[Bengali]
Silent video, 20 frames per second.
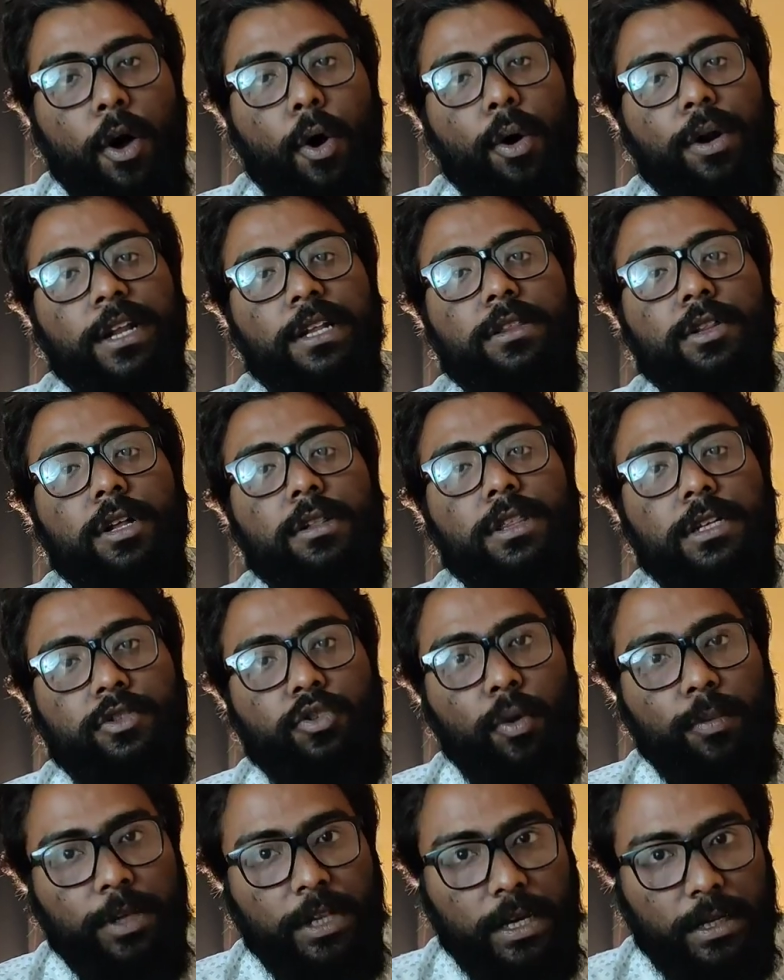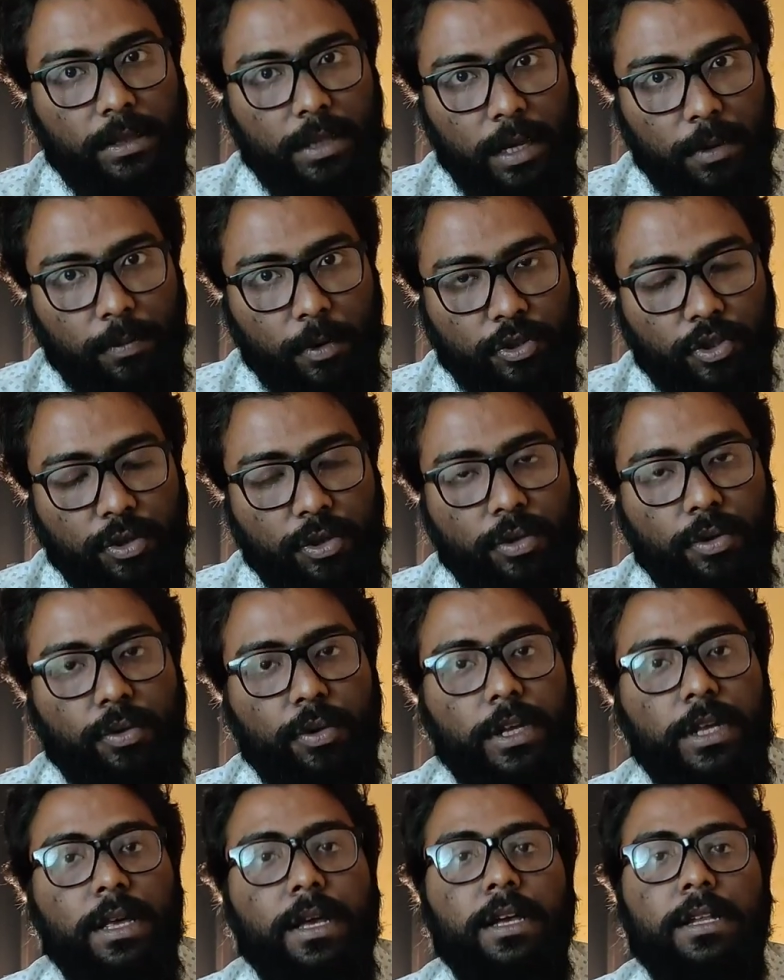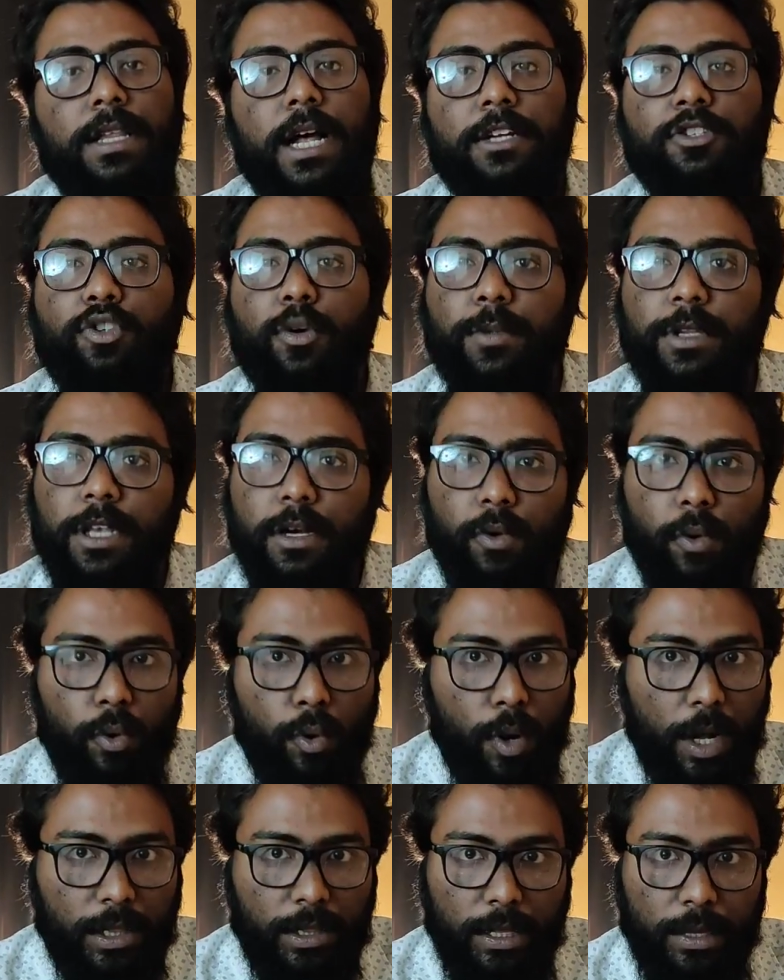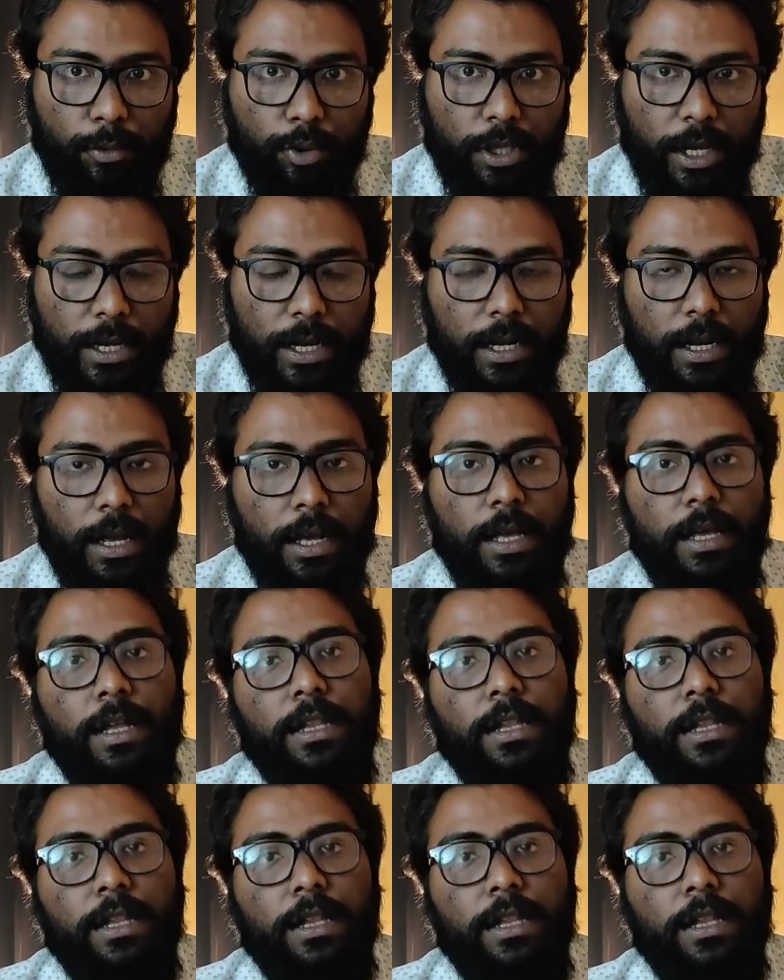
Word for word: অনিক দত্তের ছবি দেখতে আমি পছন্দ করি তার ছবিতে কোনো আতলামো থাকে না